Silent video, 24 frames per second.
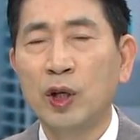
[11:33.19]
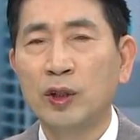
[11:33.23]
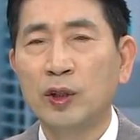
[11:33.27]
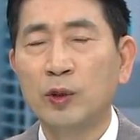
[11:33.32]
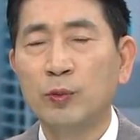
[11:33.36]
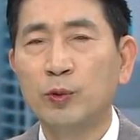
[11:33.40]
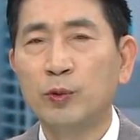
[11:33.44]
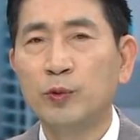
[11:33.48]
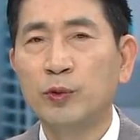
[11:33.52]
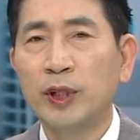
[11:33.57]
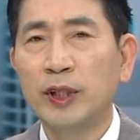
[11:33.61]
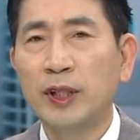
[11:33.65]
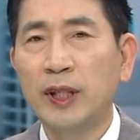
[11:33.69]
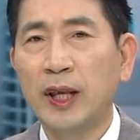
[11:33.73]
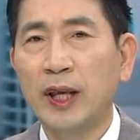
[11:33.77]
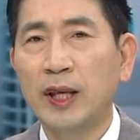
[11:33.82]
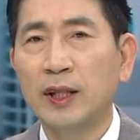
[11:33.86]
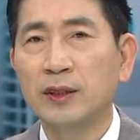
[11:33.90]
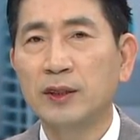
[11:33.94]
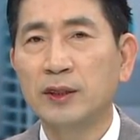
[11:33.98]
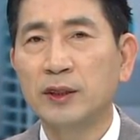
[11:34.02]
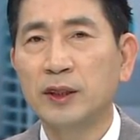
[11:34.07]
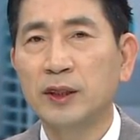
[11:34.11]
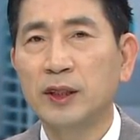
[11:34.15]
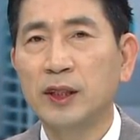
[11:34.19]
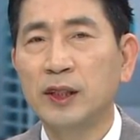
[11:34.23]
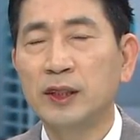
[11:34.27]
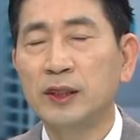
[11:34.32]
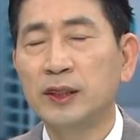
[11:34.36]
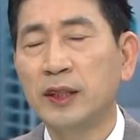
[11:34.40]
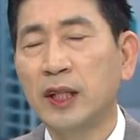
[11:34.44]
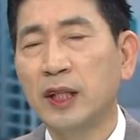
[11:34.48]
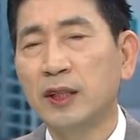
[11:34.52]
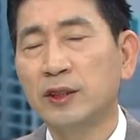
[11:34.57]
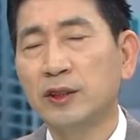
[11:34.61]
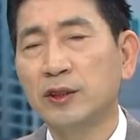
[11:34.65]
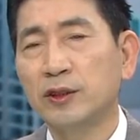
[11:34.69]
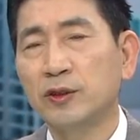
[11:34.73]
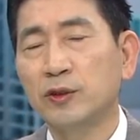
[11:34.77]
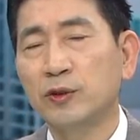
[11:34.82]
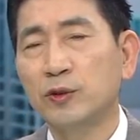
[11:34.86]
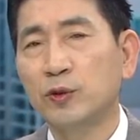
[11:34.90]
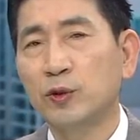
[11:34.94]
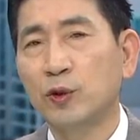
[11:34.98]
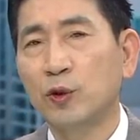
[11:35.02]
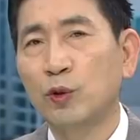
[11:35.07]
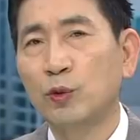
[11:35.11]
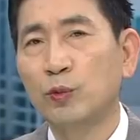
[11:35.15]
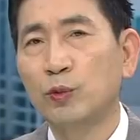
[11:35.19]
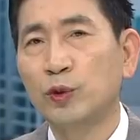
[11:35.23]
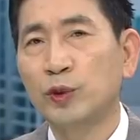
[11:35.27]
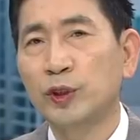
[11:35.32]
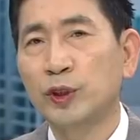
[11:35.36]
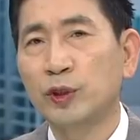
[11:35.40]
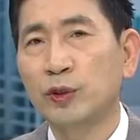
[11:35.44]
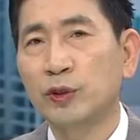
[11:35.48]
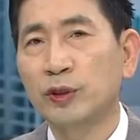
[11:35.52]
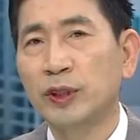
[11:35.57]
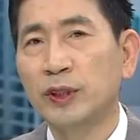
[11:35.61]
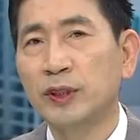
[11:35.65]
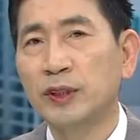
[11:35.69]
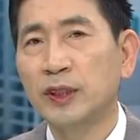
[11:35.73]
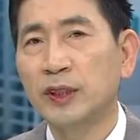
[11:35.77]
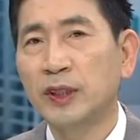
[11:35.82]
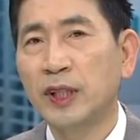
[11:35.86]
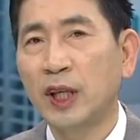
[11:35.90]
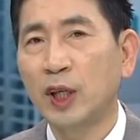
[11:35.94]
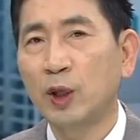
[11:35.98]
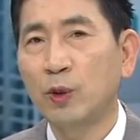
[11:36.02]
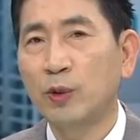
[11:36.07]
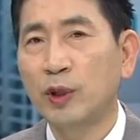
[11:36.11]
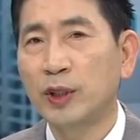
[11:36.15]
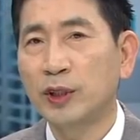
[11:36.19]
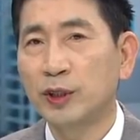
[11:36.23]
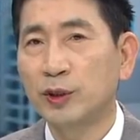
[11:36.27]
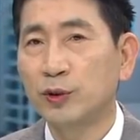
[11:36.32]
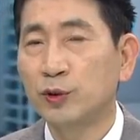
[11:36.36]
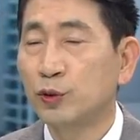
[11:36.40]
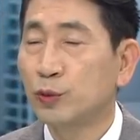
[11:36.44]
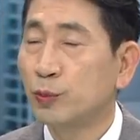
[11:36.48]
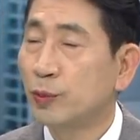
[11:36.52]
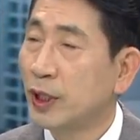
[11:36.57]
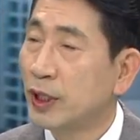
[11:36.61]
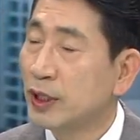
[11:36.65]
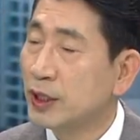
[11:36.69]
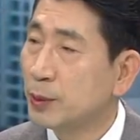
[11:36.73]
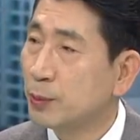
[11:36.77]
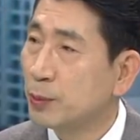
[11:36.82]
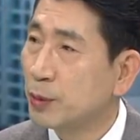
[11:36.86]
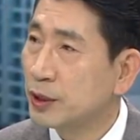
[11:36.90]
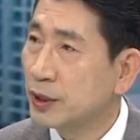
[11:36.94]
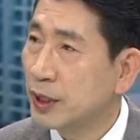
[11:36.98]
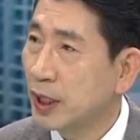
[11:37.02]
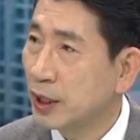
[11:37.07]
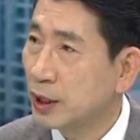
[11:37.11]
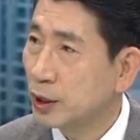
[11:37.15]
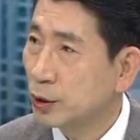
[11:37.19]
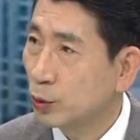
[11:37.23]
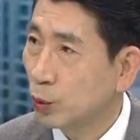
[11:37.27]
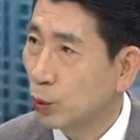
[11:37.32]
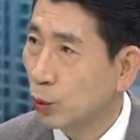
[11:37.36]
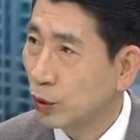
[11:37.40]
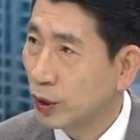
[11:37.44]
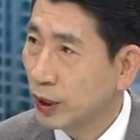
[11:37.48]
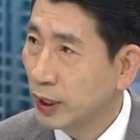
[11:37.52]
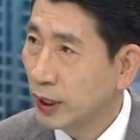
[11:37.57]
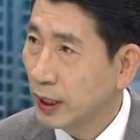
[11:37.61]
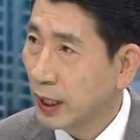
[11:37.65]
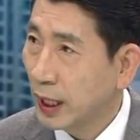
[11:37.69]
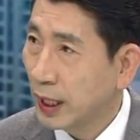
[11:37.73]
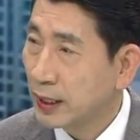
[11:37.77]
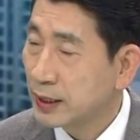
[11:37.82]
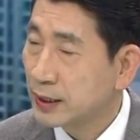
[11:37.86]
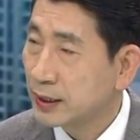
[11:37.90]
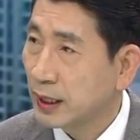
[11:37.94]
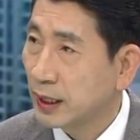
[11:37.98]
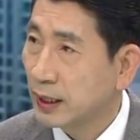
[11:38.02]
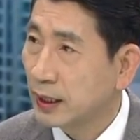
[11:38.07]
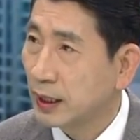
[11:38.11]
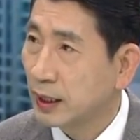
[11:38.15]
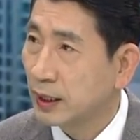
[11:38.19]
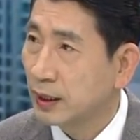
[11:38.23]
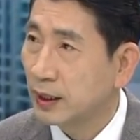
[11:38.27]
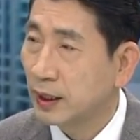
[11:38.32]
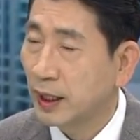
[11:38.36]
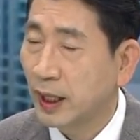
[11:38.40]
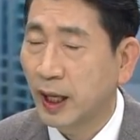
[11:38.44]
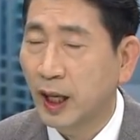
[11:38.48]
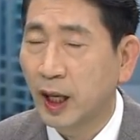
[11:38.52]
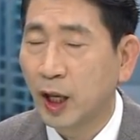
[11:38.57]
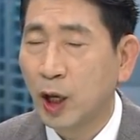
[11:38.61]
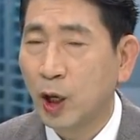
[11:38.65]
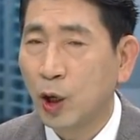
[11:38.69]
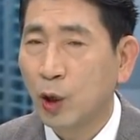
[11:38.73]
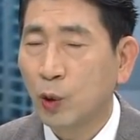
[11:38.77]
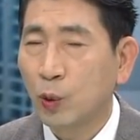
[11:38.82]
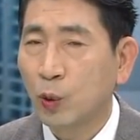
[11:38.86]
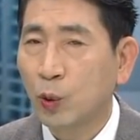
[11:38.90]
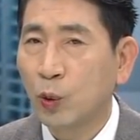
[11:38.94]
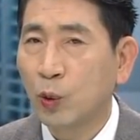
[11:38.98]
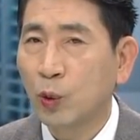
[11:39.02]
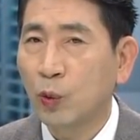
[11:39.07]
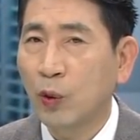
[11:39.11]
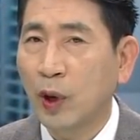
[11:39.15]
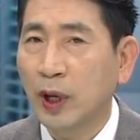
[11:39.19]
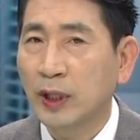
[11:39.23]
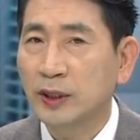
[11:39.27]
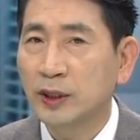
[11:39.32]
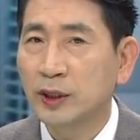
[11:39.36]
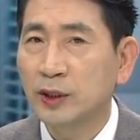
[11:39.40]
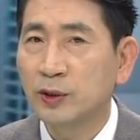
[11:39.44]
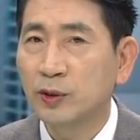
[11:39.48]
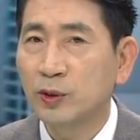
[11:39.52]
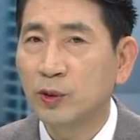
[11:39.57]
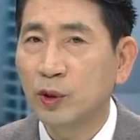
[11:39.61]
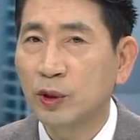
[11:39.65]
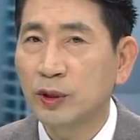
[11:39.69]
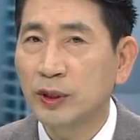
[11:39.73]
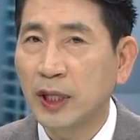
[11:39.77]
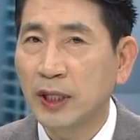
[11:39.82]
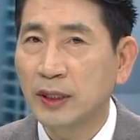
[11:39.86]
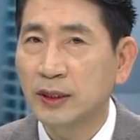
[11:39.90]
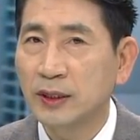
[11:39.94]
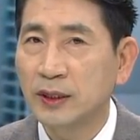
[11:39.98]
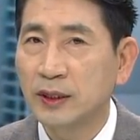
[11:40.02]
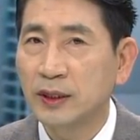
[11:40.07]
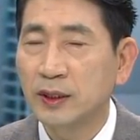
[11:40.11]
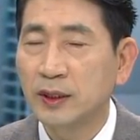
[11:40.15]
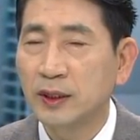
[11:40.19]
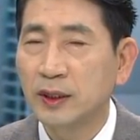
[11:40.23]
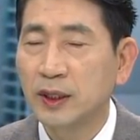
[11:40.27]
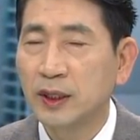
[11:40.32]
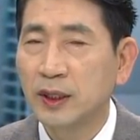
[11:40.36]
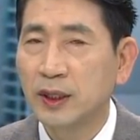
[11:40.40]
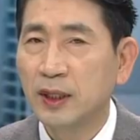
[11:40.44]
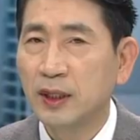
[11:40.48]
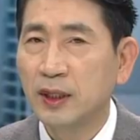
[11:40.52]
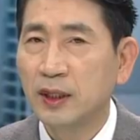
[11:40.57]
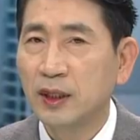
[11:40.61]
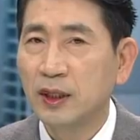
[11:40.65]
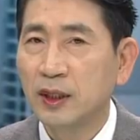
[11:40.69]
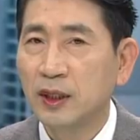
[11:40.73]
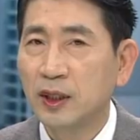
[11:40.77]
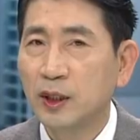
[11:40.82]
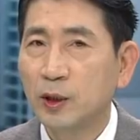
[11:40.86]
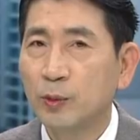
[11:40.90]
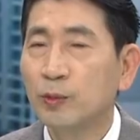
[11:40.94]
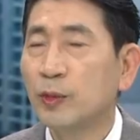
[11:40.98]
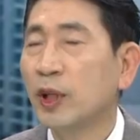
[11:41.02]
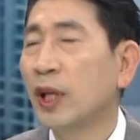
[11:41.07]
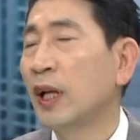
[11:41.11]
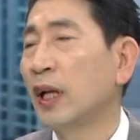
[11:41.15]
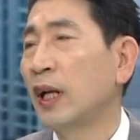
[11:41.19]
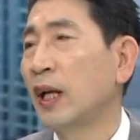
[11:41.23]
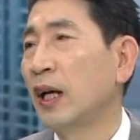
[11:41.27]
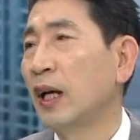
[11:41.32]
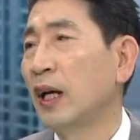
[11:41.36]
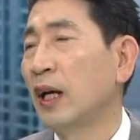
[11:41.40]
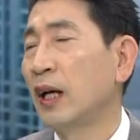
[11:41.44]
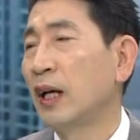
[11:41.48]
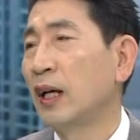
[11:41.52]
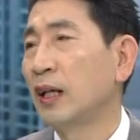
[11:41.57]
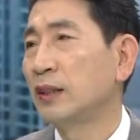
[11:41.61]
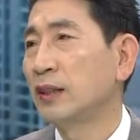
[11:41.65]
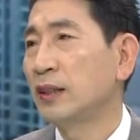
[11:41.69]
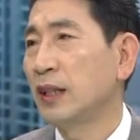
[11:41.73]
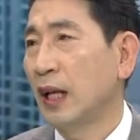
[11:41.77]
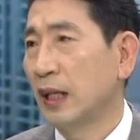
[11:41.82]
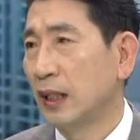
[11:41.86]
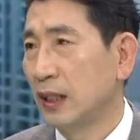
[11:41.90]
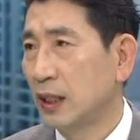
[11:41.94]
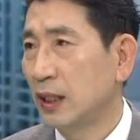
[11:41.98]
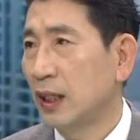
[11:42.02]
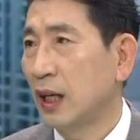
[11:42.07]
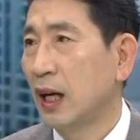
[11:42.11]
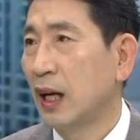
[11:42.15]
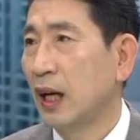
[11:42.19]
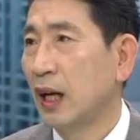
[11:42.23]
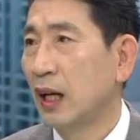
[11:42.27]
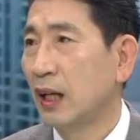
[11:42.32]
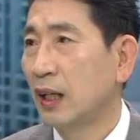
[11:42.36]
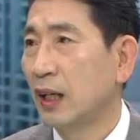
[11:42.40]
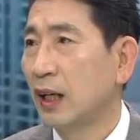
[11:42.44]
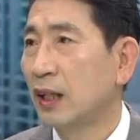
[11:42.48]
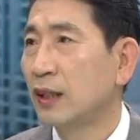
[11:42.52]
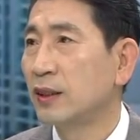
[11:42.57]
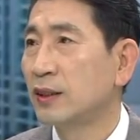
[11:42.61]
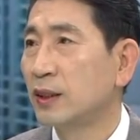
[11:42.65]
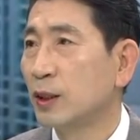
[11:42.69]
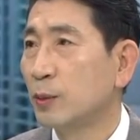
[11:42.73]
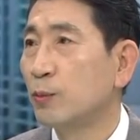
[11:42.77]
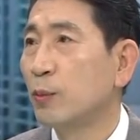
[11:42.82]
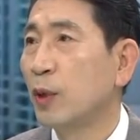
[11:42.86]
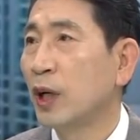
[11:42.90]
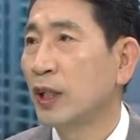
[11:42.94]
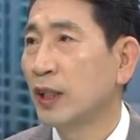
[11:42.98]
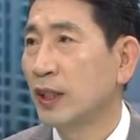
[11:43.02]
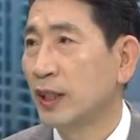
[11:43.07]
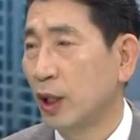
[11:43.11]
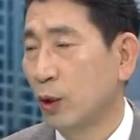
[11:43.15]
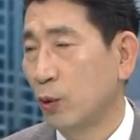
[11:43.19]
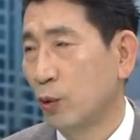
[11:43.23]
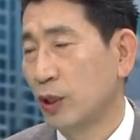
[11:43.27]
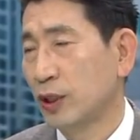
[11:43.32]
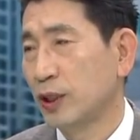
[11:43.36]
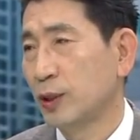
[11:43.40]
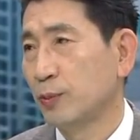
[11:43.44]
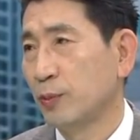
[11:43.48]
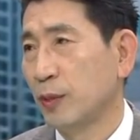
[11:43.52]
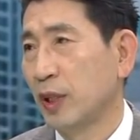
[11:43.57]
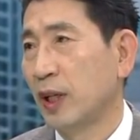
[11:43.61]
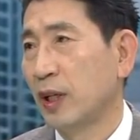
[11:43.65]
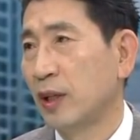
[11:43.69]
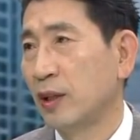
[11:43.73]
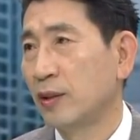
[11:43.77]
그 부분에 대해서 1차적으로 후보지로 선정되기 위해서는 주민의 10% 동의가 있어야 되는데 그 과정도 사실은 험난하지 않을까라는 전망이 되고 있습니다.